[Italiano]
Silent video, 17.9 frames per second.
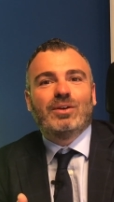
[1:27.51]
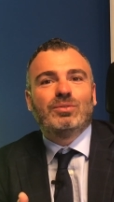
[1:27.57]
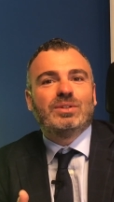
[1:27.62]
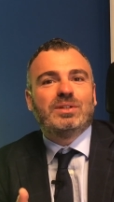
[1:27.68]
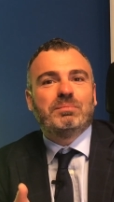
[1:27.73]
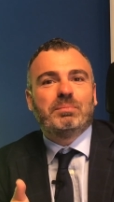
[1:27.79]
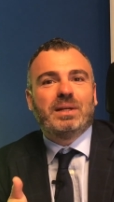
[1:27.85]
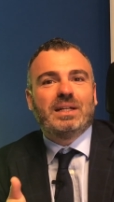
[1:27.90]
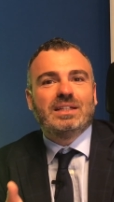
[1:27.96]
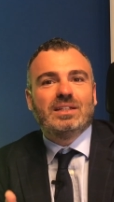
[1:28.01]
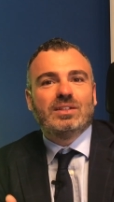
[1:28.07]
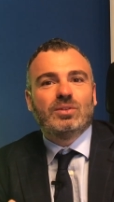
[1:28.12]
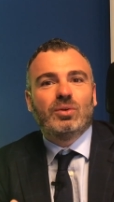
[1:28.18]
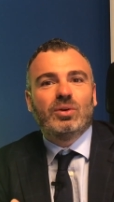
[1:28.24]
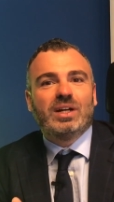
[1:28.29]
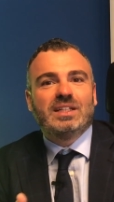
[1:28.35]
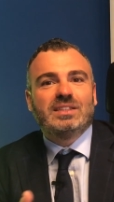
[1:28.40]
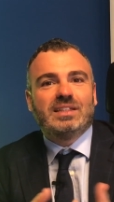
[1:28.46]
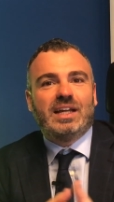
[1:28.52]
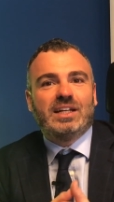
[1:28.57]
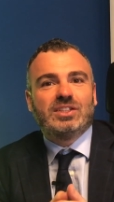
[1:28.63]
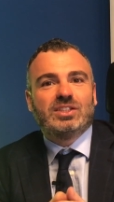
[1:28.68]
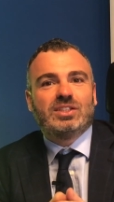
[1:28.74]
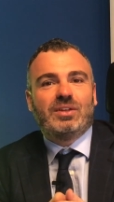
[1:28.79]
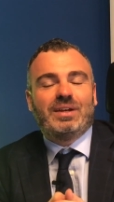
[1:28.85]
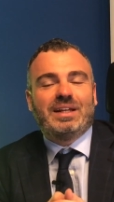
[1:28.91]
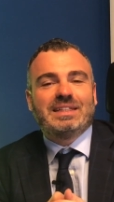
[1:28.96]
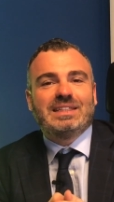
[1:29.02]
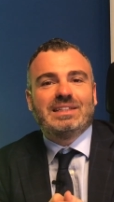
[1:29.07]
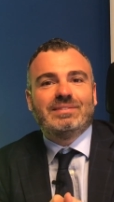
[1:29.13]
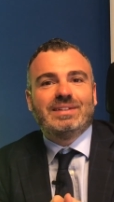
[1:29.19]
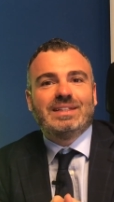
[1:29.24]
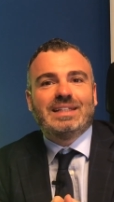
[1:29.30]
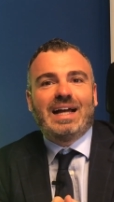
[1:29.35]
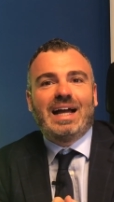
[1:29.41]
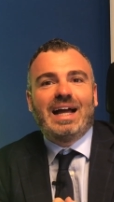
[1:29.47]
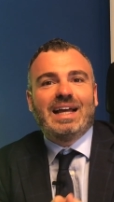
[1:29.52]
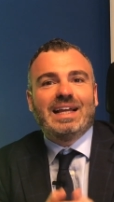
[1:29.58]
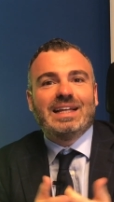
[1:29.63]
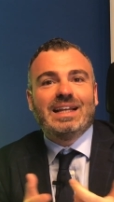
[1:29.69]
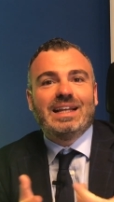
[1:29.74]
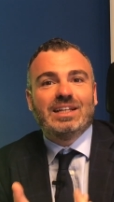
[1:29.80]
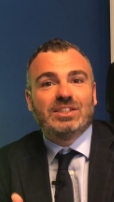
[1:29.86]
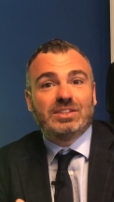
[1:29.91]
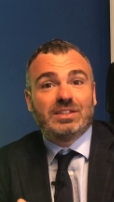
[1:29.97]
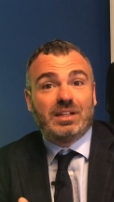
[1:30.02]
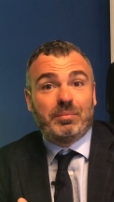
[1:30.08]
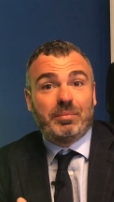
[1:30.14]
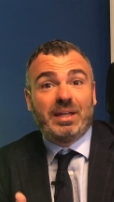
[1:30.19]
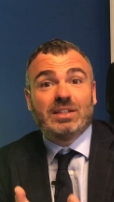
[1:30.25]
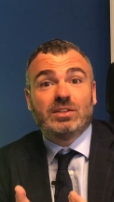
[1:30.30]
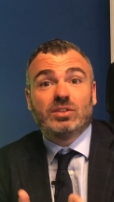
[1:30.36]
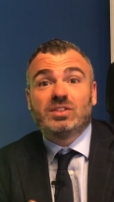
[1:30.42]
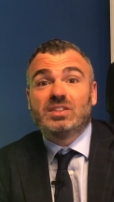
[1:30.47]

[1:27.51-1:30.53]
un imprenditore esercita un'attività illecitamente,